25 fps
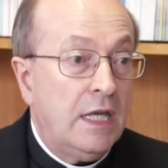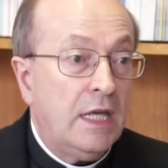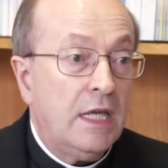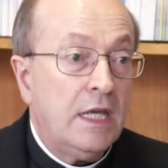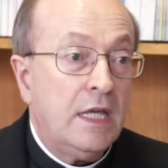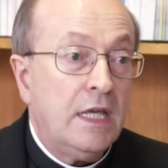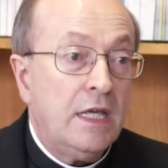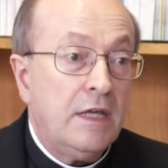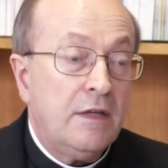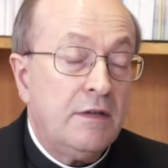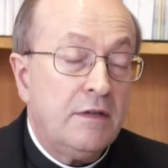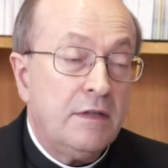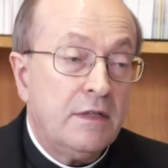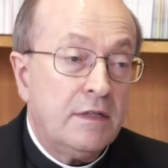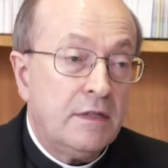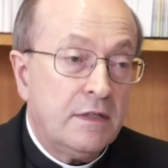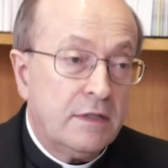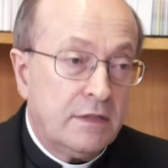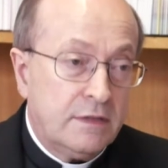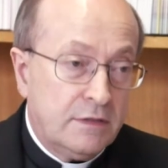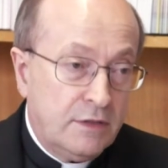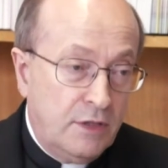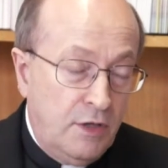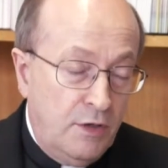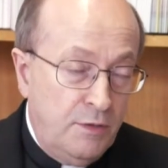e
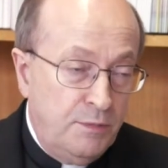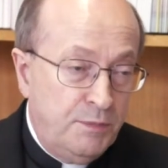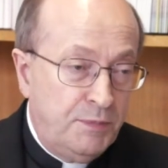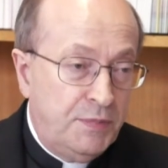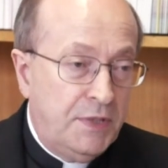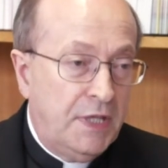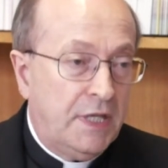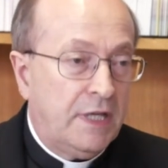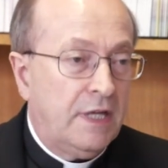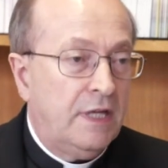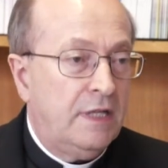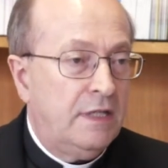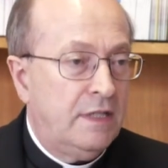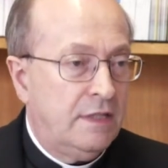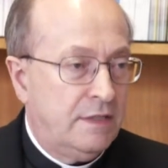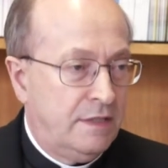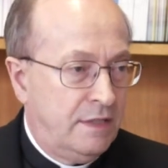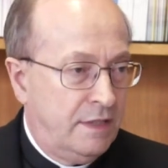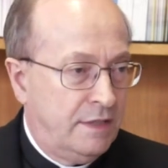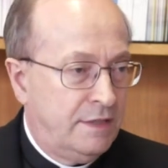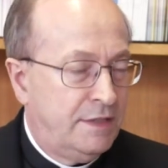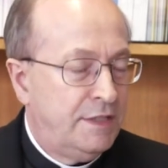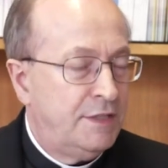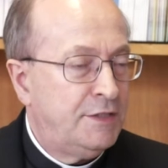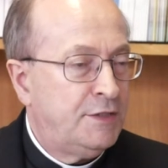eh, compiere gli
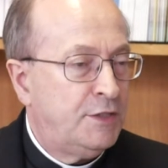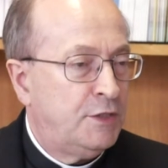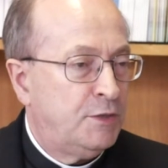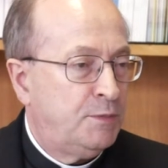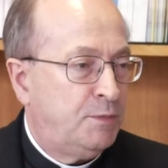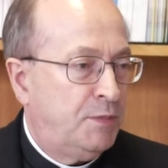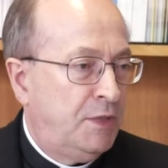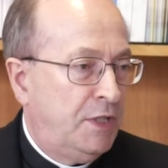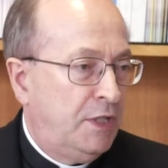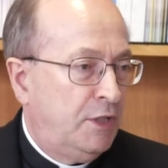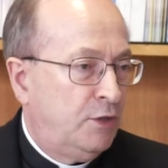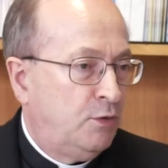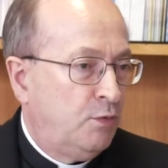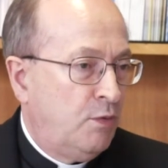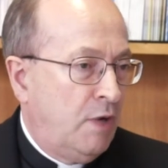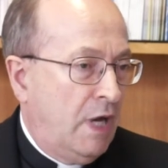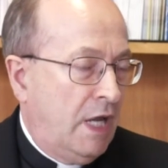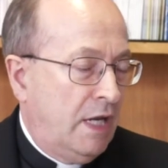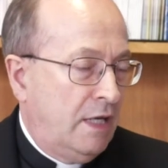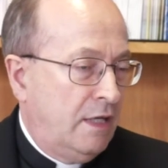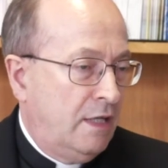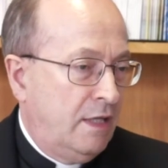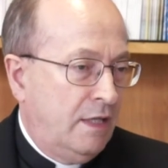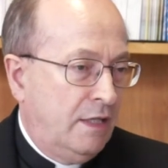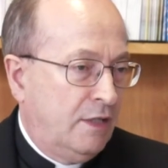esercizi
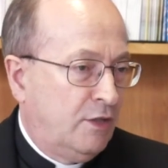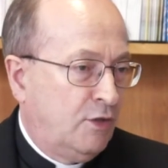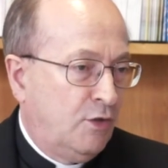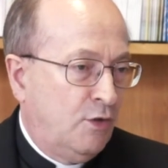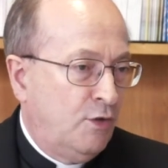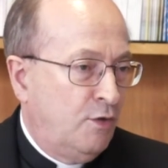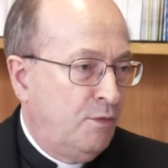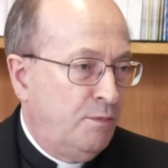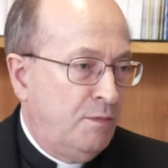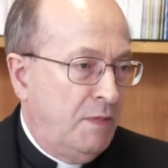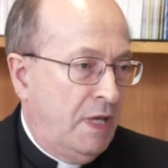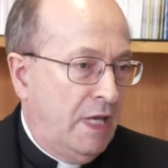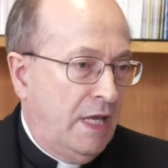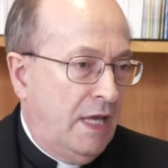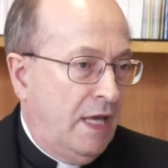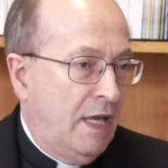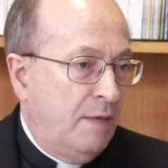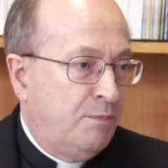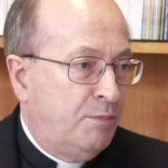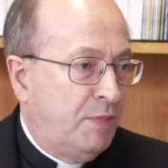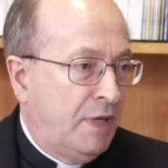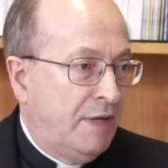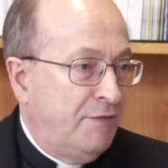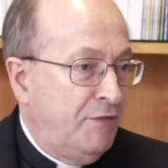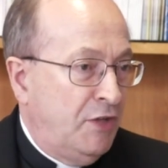spirituali come è
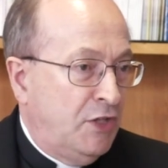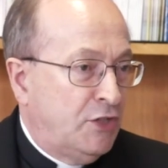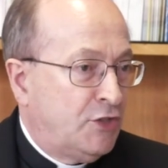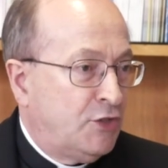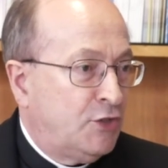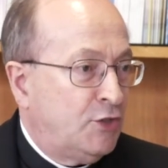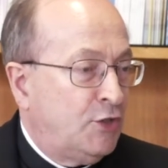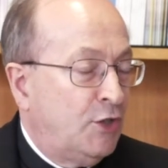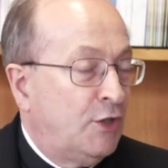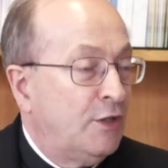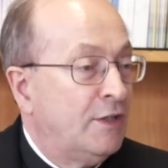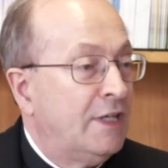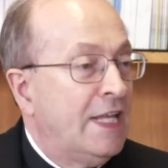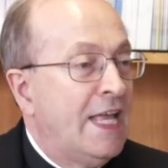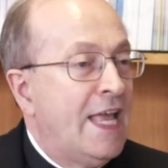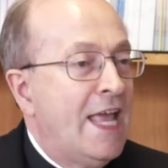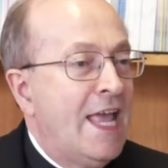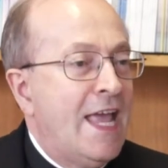previsto.